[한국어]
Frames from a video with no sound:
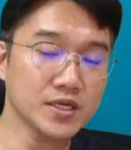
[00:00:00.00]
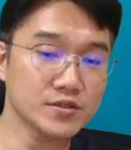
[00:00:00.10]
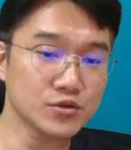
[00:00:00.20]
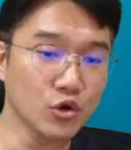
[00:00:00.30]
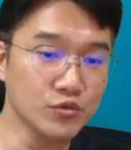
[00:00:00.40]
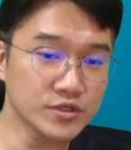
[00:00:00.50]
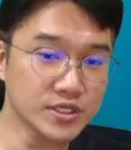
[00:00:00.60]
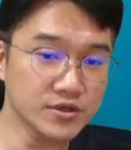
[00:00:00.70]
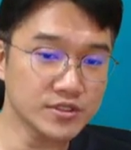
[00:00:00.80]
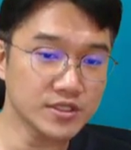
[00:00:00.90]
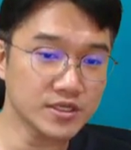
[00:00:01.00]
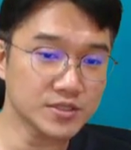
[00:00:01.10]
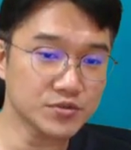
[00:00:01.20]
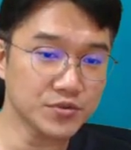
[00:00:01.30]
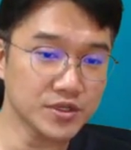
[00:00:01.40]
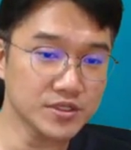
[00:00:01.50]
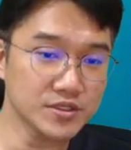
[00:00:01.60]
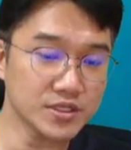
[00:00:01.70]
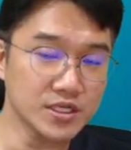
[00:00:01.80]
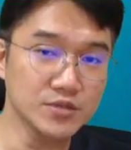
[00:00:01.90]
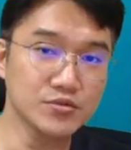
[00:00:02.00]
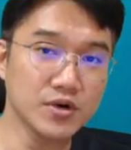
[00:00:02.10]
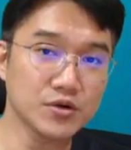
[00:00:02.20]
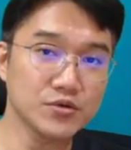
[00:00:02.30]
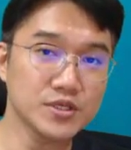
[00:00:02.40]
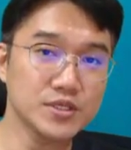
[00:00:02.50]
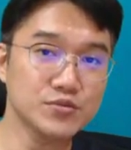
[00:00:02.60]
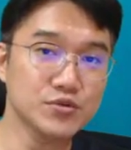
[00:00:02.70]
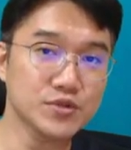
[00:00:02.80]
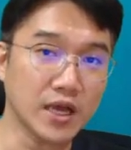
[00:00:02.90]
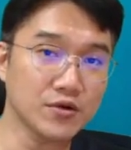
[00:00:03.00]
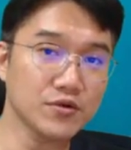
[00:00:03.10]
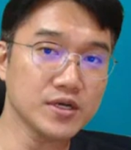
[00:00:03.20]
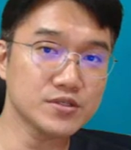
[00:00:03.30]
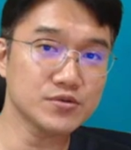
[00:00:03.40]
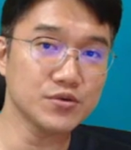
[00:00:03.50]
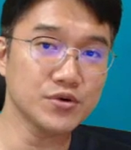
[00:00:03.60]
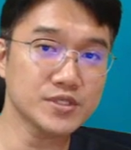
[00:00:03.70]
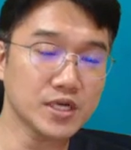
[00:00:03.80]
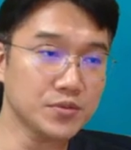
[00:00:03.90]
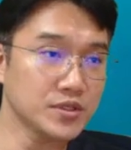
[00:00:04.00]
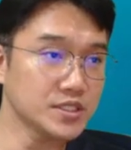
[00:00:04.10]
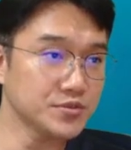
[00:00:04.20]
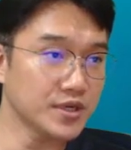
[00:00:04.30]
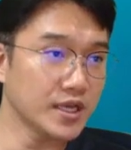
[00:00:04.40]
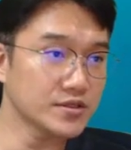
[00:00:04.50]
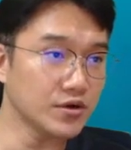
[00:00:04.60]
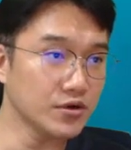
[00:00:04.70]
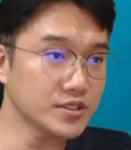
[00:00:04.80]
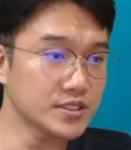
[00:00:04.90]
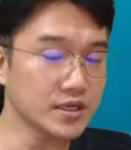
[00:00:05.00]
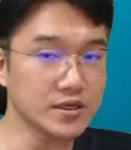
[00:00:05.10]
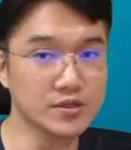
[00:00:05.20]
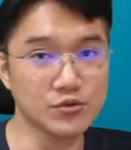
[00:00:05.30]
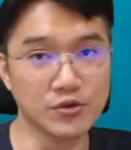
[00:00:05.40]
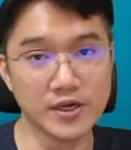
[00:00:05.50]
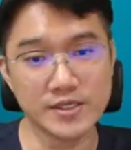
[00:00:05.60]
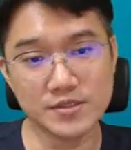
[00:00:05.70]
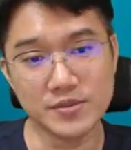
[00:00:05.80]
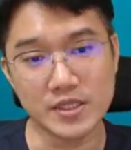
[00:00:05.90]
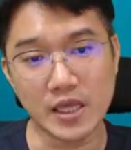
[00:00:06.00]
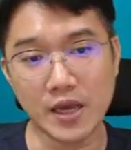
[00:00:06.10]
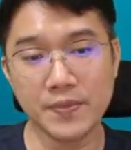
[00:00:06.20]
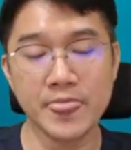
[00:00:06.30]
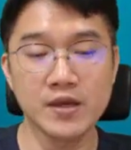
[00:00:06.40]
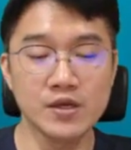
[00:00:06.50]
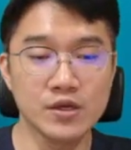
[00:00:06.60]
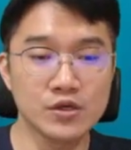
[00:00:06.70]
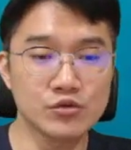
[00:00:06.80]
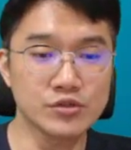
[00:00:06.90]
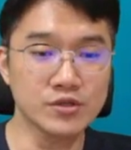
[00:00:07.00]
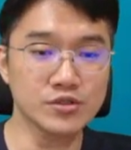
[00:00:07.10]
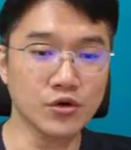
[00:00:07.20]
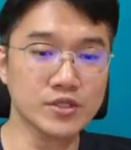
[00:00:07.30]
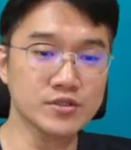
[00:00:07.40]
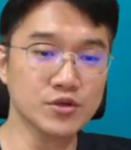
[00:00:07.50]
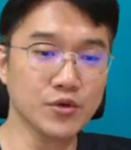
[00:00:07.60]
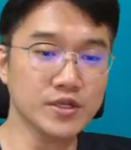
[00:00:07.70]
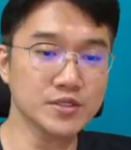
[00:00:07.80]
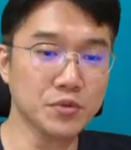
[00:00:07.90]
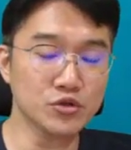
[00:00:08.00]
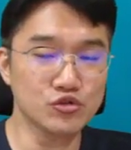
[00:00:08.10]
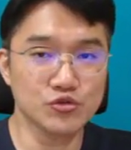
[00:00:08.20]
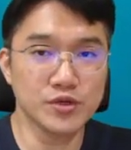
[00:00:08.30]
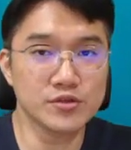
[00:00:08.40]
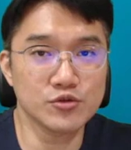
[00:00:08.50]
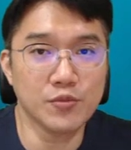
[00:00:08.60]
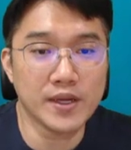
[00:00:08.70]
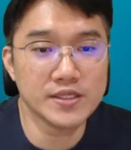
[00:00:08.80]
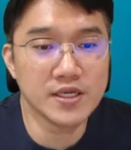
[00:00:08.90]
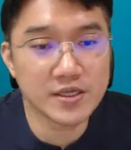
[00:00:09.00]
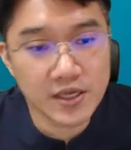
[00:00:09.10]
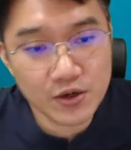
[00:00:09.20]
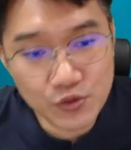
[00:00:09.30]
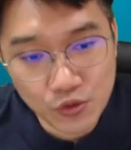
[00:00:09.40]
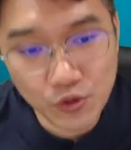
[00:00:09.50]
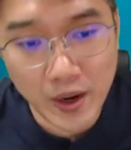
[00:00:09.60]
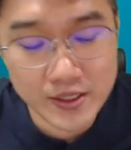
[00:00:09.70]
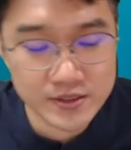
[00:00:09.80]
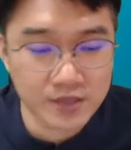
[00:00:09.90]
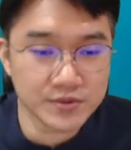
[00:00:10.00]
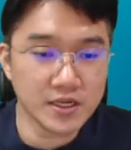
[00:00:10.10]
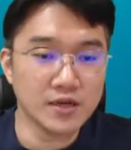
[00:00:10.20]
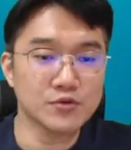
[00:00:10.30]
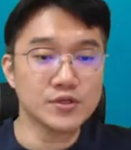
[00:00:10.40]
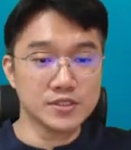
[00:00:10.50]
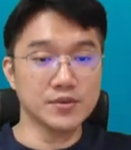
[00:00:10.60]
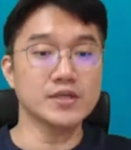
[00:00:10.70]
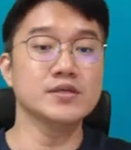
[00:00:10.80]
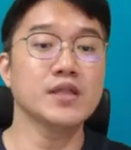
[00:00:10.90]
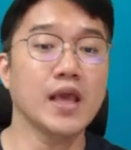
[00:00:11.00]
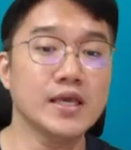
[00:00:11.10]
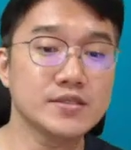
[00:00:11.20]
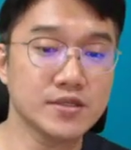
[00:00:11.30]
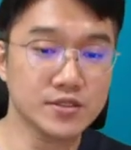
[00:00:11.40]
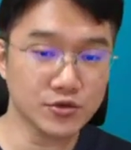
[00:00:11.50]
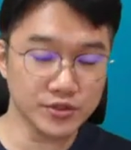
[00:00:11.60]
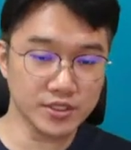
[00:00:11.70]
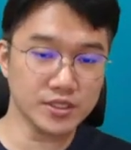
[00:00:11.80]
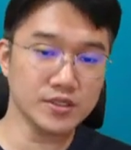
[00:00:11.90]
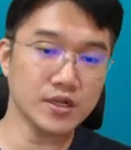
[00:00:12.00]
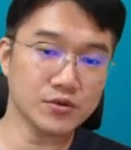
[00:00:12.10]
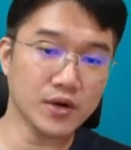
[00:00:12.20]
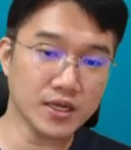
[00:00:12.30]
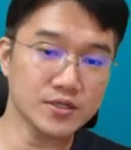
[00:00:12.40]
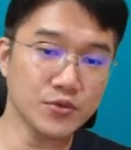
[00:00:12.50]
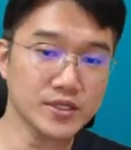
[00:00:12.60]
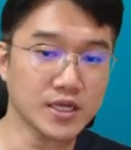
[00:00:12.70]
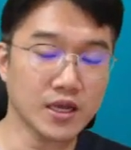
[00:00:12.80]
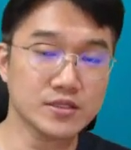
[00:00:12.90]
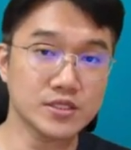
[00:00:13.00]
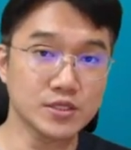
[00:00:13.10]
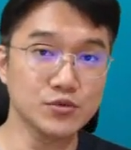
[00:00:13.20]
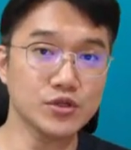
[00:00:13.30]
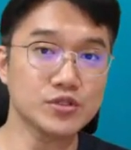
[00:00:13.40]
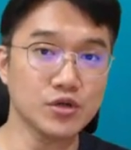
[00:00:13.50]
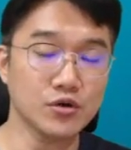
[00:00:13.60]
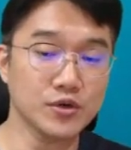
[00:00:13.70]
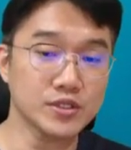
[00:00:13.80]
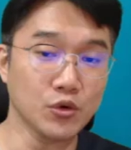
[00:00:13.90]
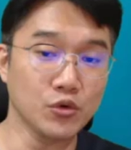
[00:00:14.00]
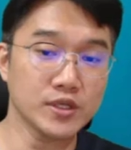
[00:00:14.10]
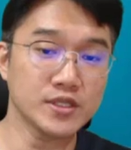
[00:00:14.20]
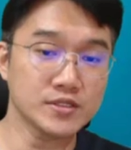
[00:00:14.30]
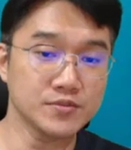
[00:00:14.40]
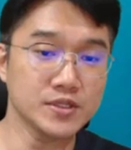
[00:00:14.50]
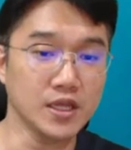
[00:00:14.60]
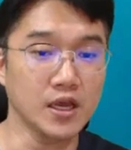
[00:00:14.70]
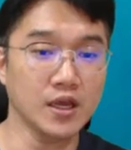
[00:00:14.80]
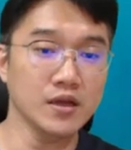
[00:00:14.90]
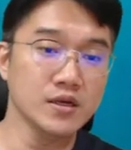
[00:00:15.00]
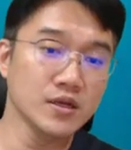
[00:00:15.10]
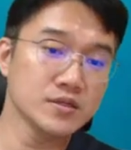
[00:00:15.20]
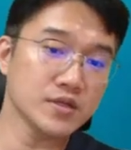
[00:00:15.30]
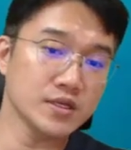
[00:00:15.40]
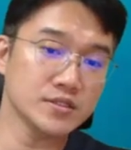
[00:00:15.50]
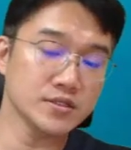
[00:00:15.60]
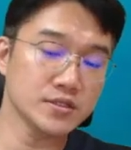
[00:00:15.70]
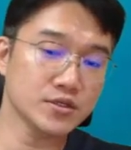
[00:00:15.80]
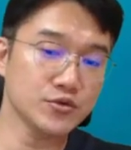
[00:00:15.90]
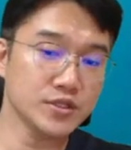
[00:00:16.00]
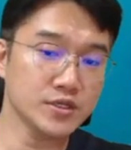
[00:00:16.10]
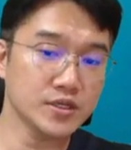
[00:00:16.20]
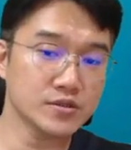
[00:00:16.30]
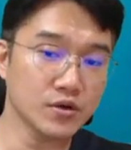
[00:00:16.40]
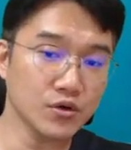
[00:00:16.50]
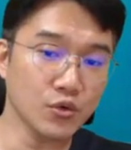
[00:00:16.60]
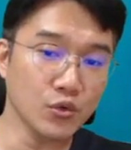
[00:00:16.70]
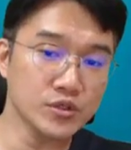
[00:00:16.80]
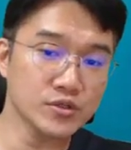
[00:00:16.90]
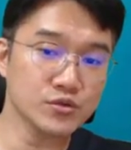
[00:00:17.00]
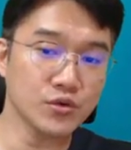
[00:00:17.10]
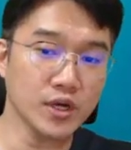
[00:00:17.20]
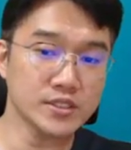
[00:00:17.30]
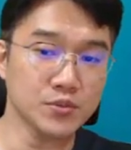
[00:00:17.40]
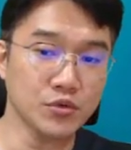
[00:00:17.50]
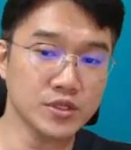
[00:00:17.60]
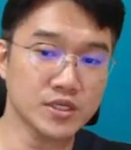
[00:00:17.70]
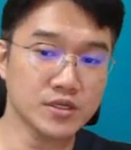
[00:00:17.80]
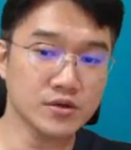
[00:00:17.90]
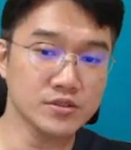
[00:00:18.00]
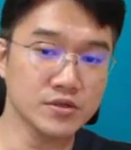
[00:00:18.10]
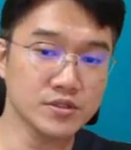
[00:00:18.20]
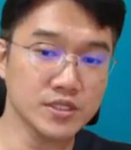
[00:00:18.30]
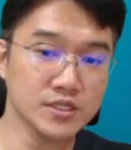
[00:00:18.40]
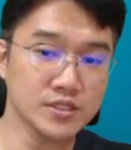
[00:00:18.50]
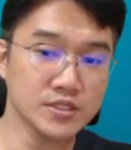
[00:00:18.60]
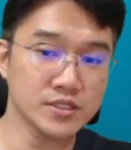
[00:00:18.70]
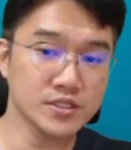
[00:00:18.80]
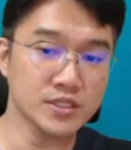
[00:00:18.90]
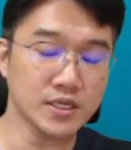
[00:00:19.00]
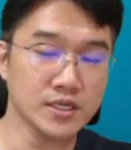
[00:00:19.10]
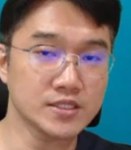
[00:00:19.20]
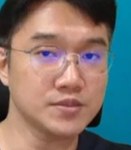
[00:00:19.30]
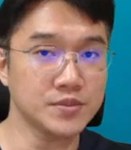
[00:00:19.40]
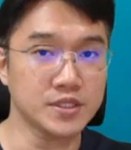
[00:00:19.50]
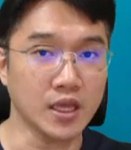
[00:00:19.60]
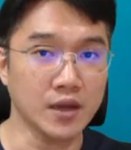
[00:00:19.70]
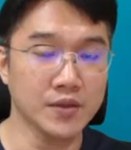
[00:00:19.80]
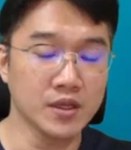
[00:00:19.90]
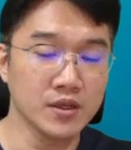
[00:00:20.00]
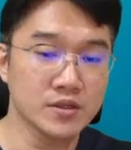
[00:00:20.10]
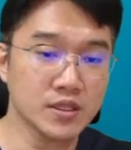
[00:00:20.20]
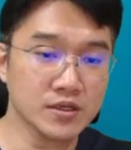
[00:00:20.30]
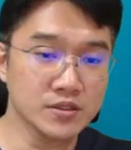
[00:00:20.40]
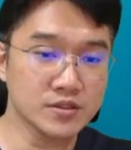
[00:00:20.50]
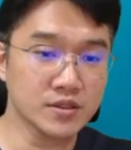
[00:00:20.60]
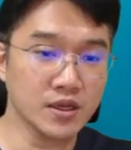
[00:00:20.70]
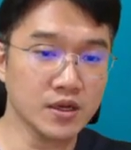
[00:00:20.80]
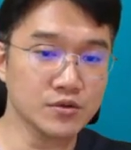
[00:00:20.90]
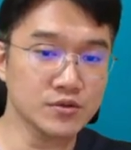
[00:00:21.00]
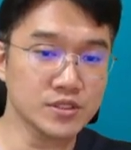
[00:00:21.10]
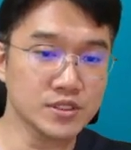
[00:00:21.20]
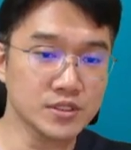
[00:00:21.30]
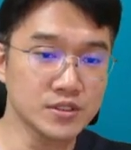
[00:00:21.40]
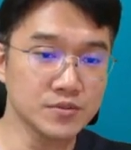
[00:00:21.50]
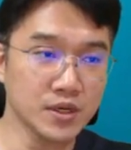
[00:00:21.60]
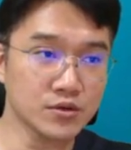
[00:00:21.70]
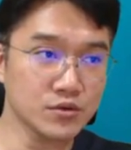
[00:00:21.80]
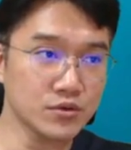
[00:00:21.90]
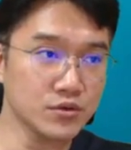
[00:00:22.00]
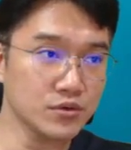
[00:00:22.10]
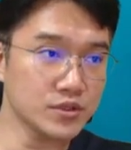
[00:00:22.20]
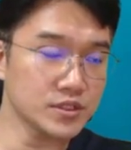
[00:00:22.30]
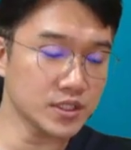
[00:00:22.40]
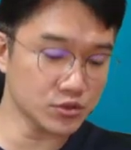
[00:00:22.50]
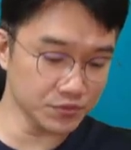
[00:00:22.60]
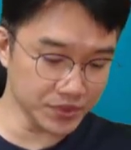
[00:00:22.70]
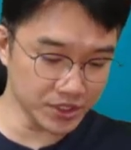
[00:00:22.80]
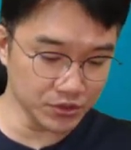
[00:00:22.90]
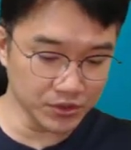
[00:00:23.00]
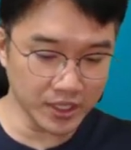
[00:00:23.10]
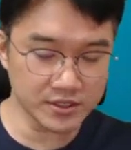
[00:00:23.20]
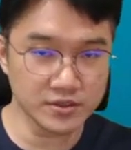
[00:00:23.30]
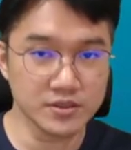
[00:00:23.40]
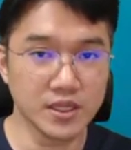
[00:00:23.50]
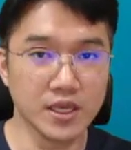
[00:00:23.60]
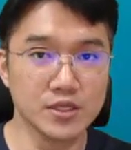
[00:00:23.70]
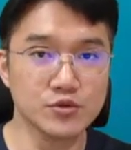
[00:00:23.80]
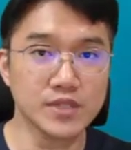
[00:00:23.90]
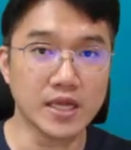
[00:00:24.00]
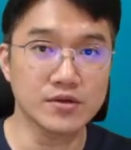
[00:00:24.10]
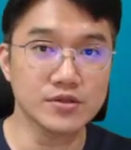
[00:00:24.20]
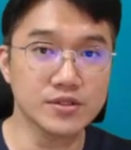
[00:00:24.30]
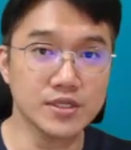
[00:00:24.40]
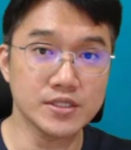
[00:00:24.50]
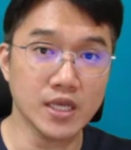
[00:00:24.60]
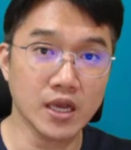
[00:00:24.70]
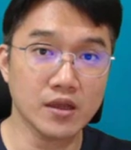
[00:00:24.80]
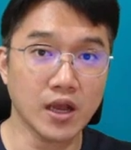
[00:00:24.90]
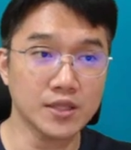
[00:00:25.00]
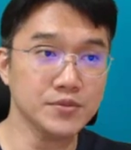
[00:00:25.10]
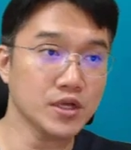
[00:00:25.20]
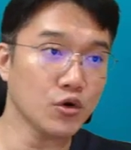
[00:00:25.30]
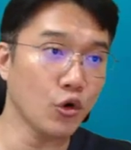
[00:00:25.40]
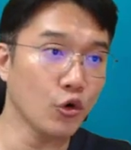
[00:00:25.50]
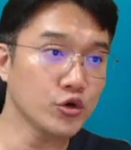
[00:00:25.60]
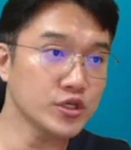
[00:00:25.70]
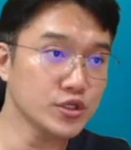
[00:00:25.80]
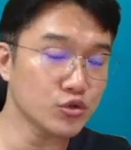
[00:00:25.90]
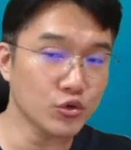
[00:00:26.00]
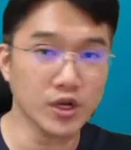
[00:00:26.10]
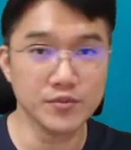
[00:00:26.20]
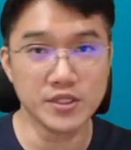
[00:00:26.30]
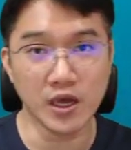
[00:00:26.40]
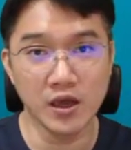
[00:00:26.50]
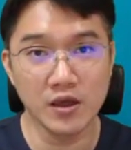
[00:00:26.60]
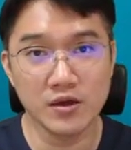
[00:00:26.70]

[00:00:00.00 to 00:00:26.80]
그래서 너무 너무 길어진다 싶으면은 1부하고 2부로 나눠 가지고 제가 편집을 해서 진행을 하도록 하겠습니다 우선 저 같은 경우에는 뭐 유튜브에서도 많이 이야기를 했고 많은 사람들이 알고 있지만은 A3 시큐티라고 하는 회사 지금도 있죠 굉장히 오래됐습니다 그래서 A3 시큐티에서 5년 동안 이제 모이킹 컨설팅을 진행을 했습니다 근데 그때하고 지금하고 이제 좀 비교를 했을 때 좀 다른 것들이 있냐 아닙니다 거의 동일합니다